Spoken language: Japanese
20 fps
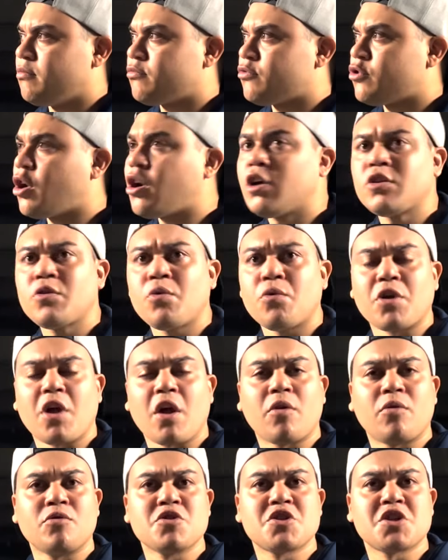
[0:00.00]
高との結
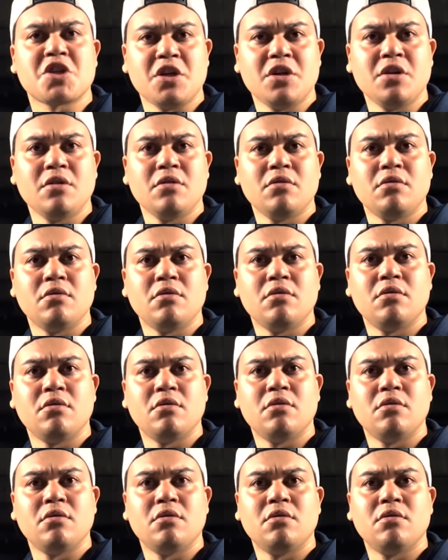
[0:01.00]
婚式
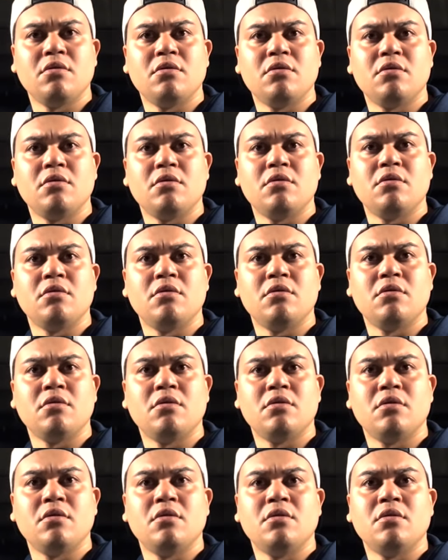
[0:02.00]
違う俺行って
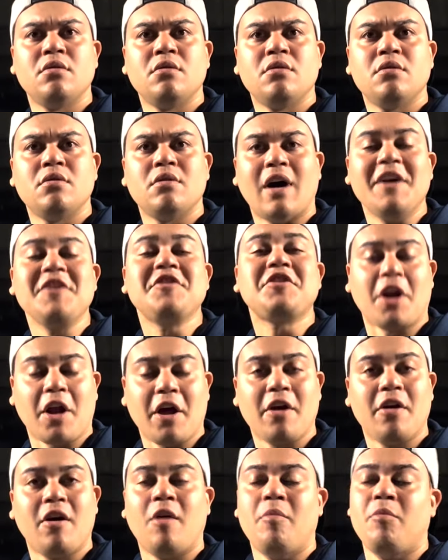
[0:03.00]
ないあ行ってない、
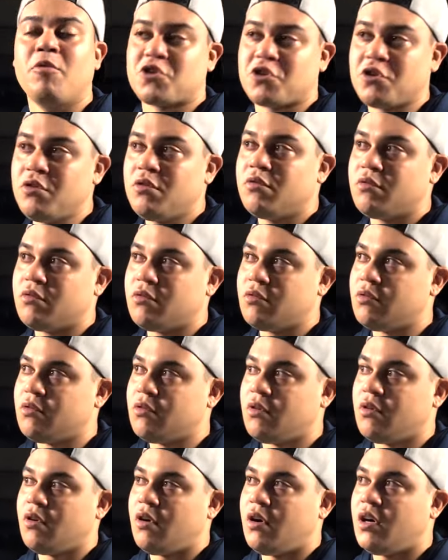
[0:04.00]
うん、あマジ
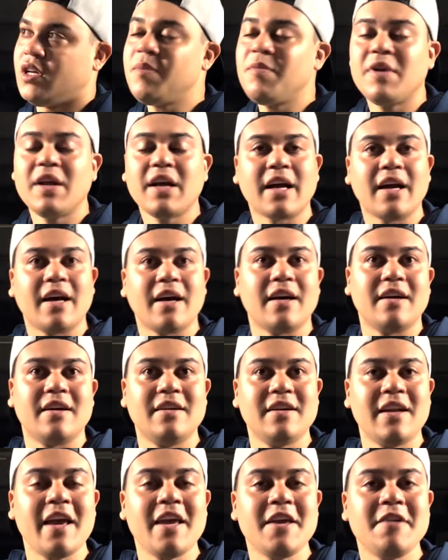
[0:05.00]
あでもなんか
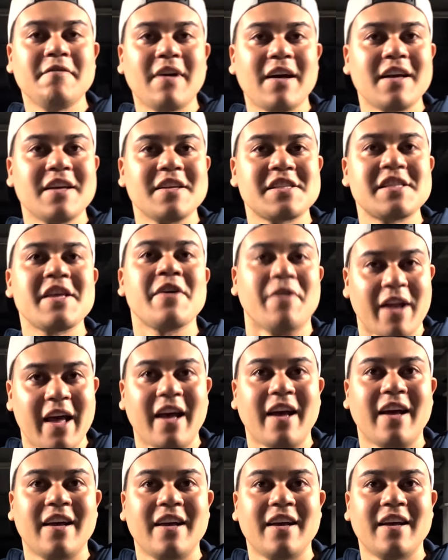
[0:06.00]
LINE はしたよね
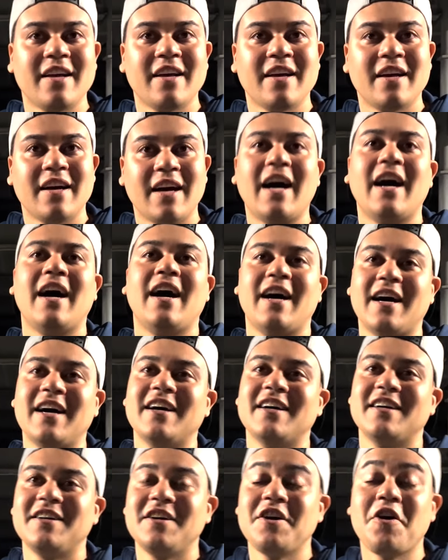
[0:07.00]
うんうんうんあ
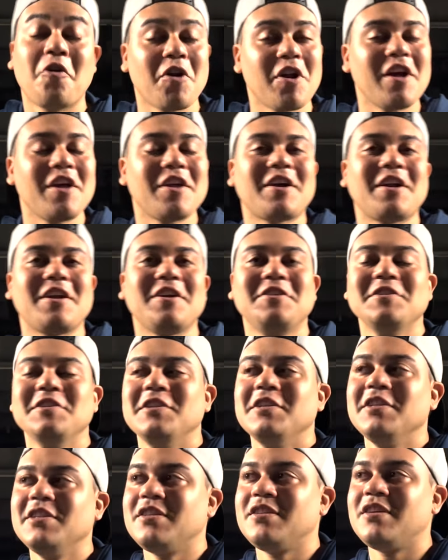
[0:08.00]
あ俺だから
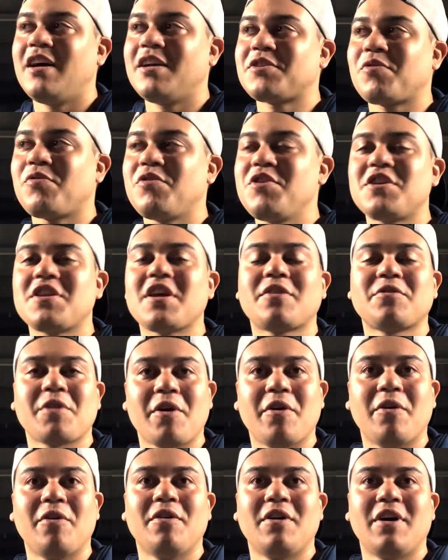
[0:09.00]
あそこに行きたくて
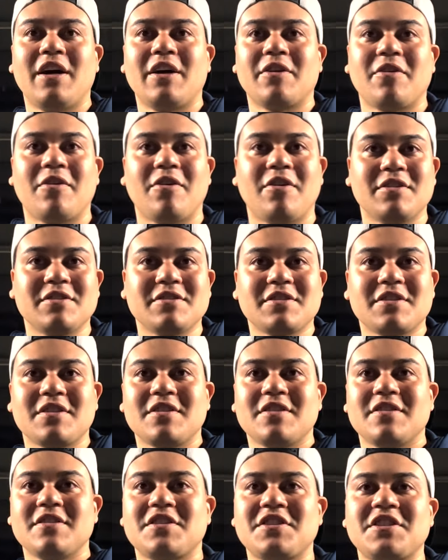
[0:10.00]
よあの
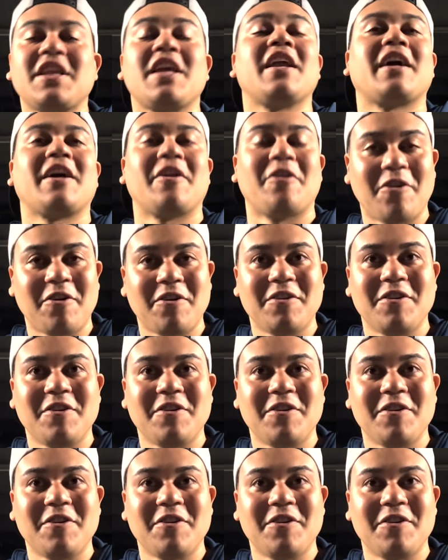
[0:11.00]
北中の